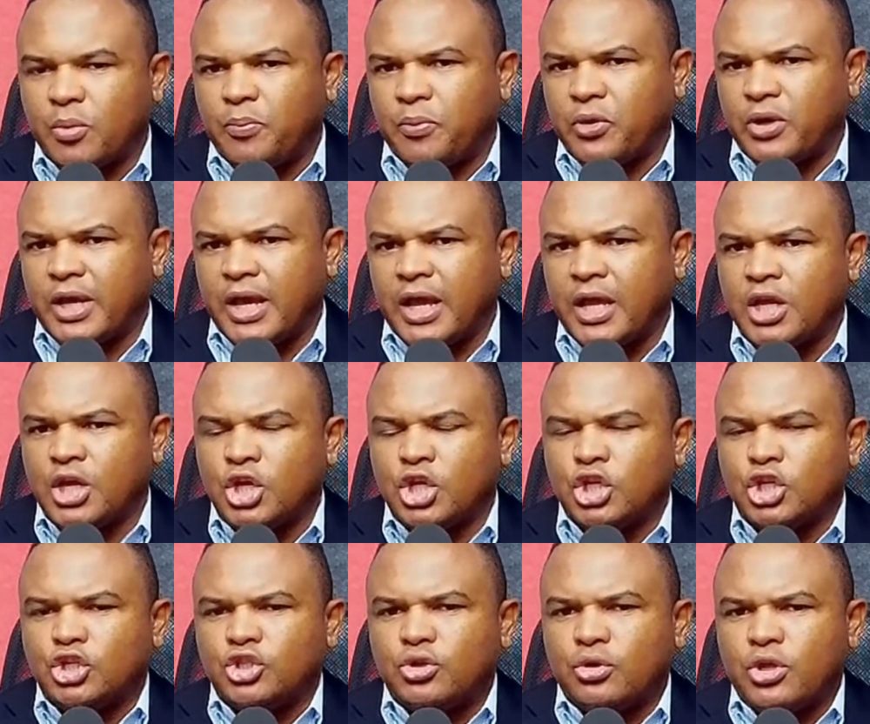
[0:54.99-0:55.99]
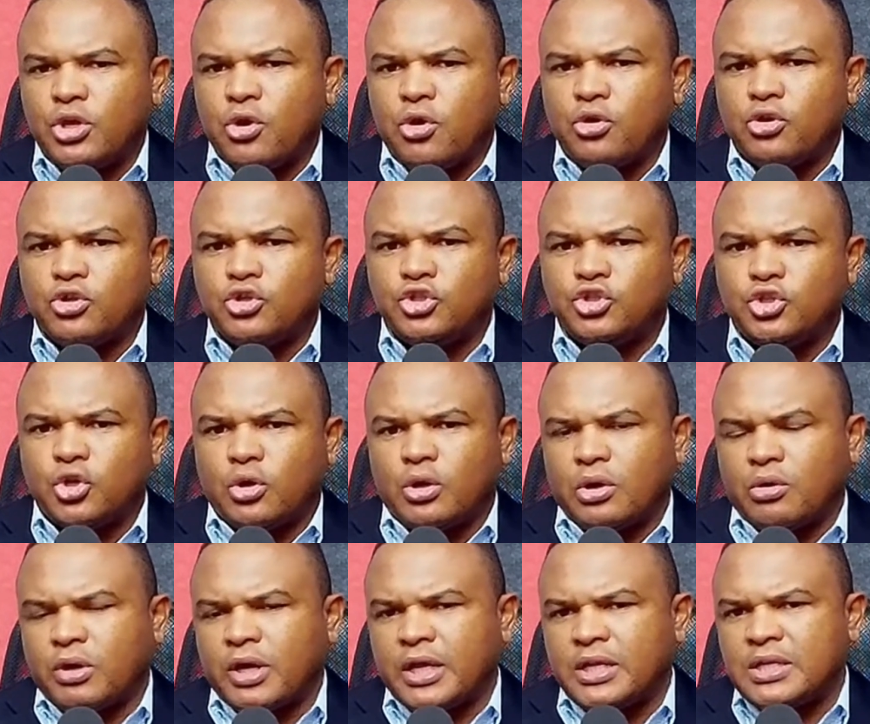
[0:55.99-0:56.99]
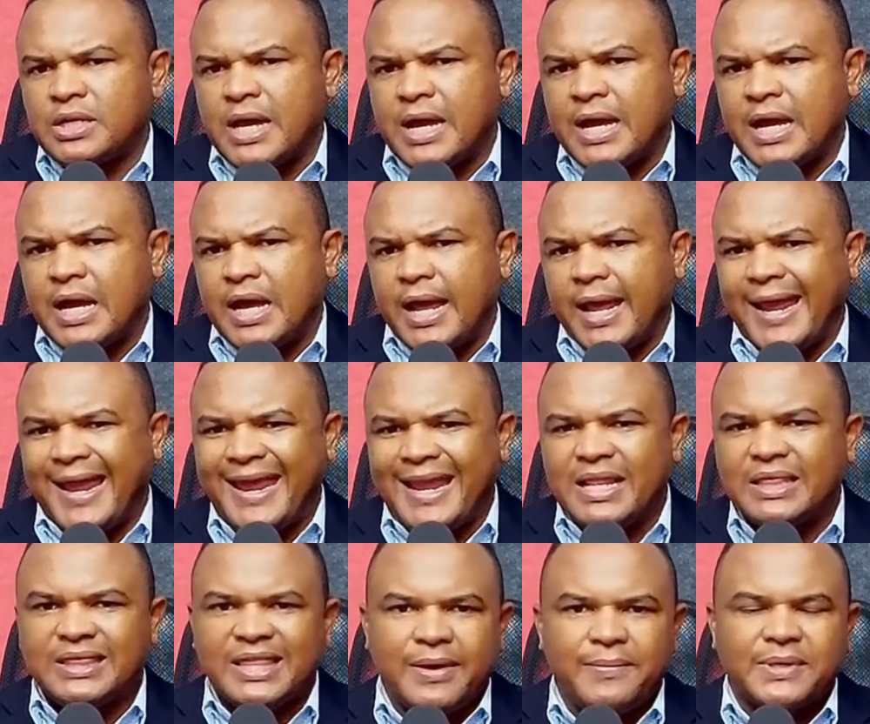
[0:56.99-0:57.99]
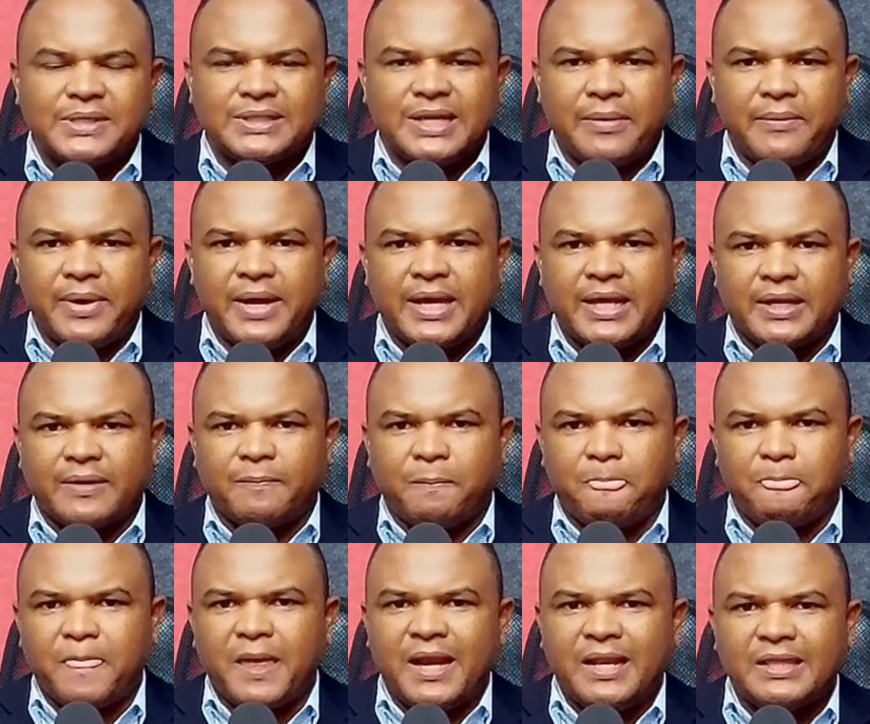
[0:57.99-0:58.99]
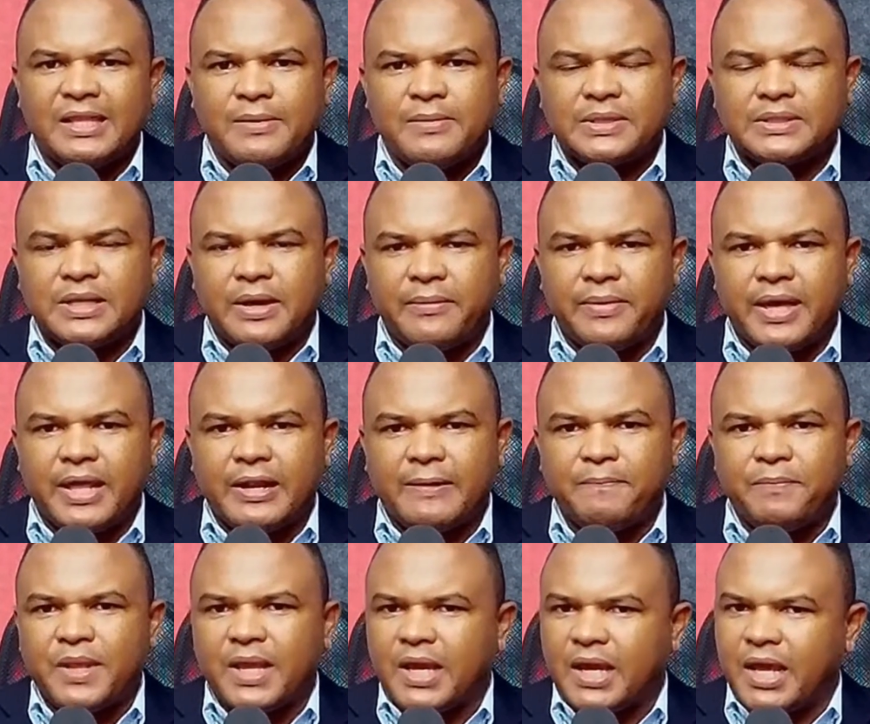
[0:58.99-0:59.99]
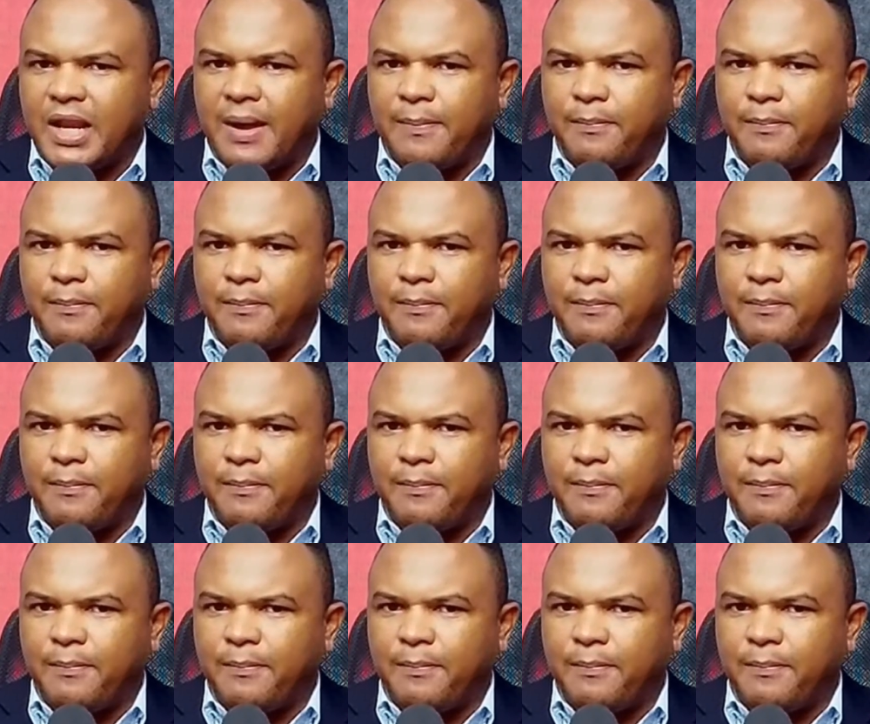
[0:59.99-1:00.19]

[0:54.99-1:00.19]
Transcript: Porque yo digo, yo creo que ya él debe saber, él debe saber que la